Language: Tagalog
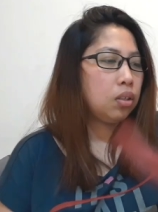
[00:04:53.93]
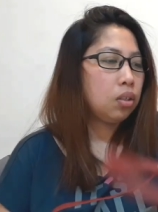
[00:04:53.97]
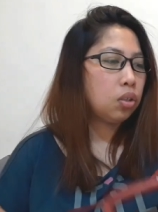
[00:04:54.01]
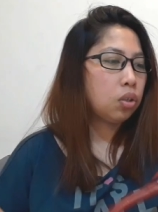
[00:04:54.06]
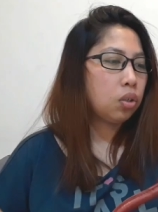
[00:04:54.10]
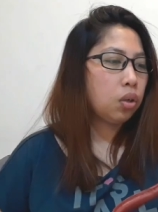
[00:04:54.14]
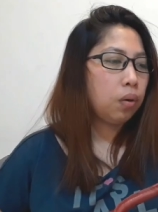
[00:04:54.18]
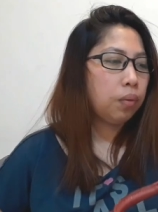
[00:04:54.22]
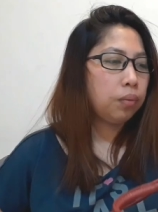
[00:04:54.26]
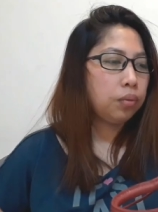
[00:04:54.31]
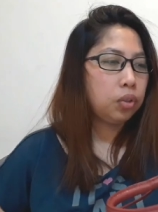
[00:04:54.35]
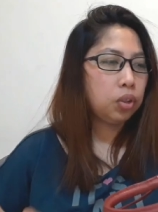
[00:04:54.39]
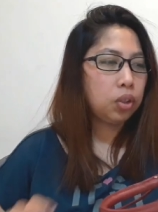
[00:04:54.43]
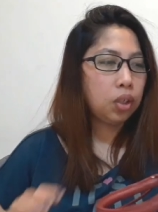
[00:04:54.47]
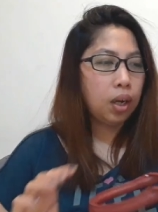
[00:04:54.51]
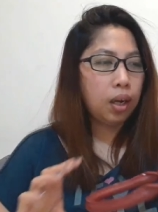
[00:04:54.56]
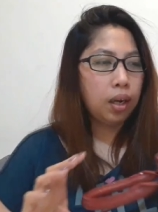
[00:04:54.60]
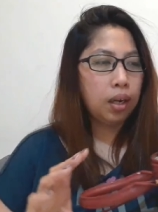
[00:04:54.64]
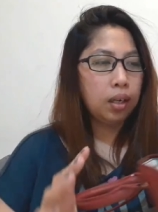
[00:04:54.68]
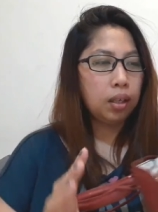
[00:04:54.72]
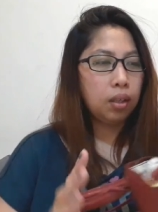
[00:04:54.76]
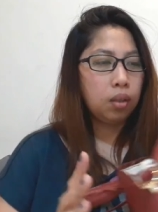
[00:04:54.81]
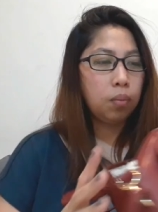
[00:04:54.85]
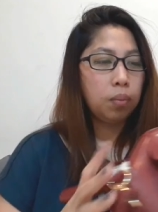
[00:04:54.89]
soft
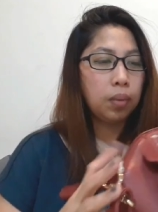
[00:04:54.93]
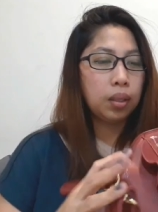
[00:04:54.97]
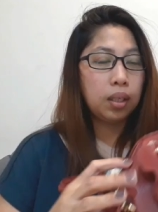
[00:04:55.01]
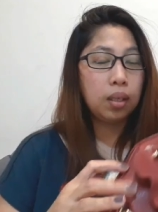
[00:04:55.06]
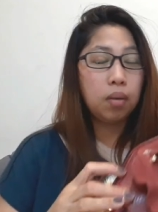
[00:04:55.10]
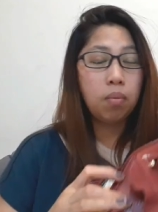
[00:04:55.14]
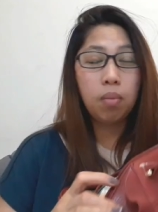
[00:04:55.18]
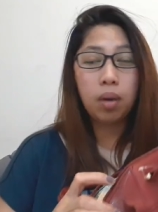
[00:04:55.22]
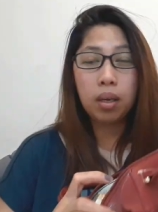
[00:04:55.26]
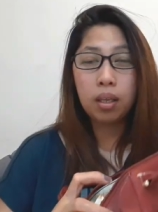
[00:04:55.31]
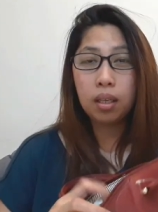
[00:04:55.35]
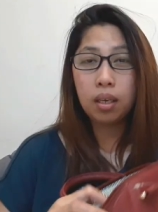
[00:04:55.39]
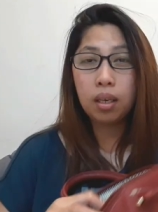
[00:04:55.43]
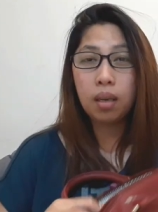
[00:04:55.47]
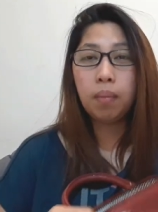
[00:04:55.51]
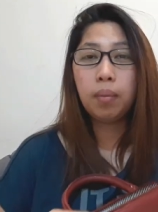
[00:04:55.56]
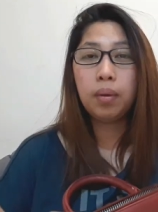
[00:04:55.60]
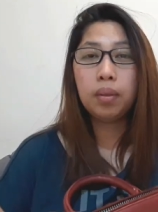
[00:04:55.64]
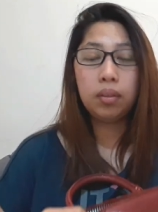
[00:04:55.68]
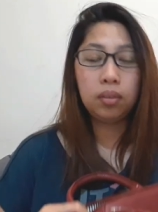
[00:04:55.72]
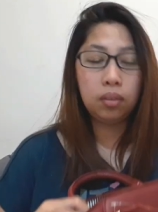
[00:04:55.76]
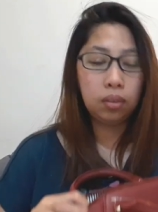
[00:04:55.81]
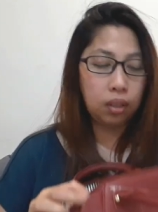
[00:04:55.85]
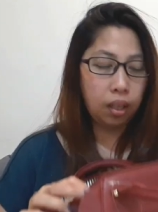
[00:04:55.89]
siya ito matibay din
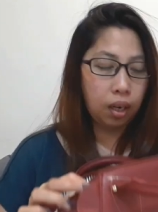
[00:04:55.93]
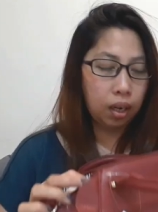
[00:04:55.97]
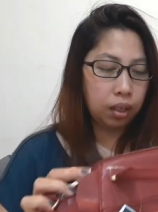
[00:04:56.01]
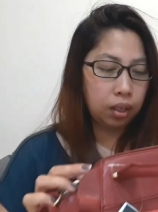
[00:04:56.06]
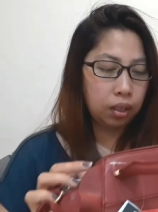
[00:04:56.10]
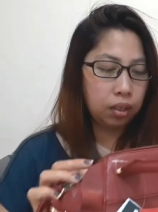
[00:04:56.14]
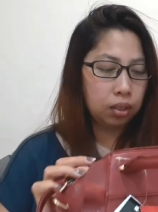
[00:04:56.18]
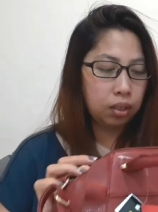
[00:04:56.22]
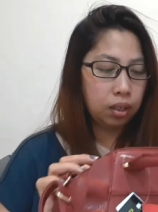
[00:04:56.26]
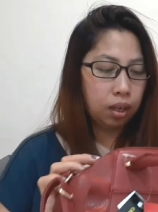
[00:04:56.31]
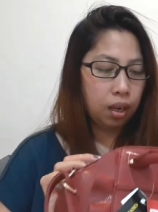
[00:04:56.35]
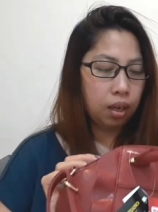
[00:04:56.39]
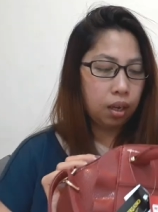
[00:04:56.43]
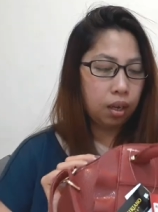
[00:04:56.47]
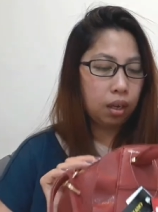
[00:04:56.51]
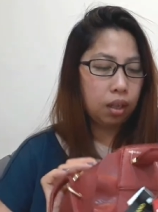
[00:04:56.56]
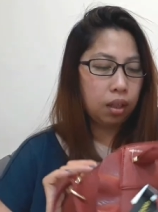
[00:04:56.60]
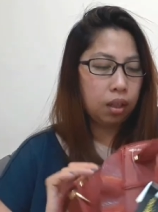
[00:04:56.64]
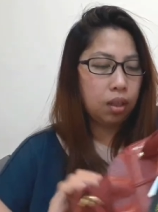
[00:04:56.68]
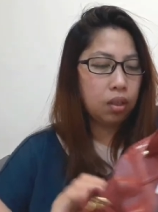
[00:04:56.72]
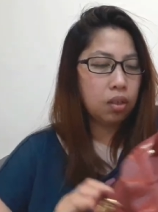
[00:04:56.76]
naman to talaga siya eh.